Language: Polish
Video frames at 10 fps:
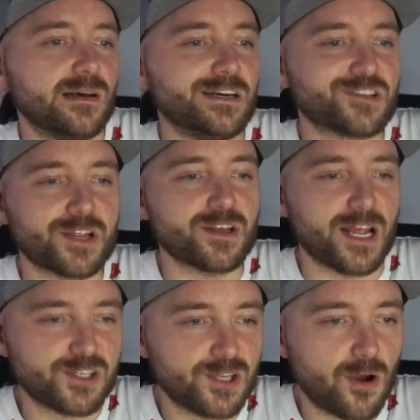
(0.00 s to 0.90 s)
e, Shiny
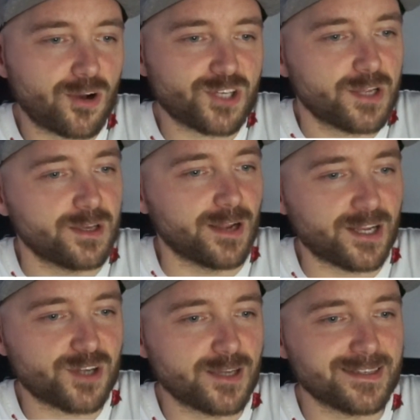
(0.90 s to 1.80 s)
Regirock, Shiny
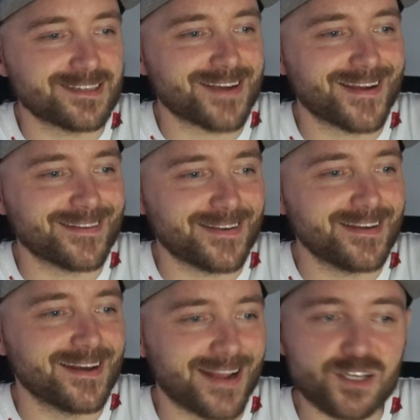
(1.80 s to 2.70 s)
Regice i
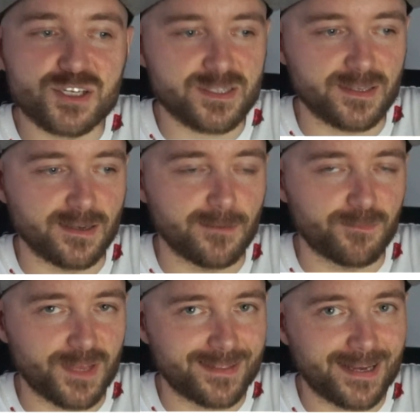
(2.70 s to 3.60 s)
Shiny Registeel.
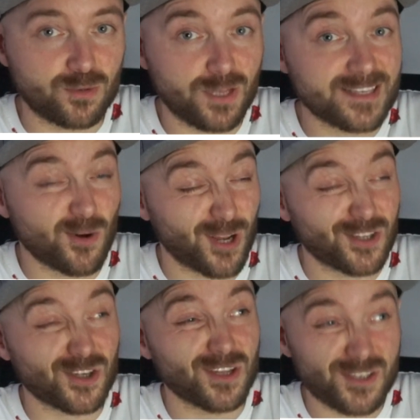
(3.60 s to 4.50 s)
Jednak tutaj jest
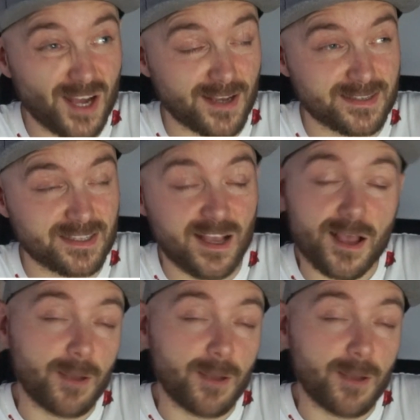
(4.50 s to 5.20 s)
ograniczony czas.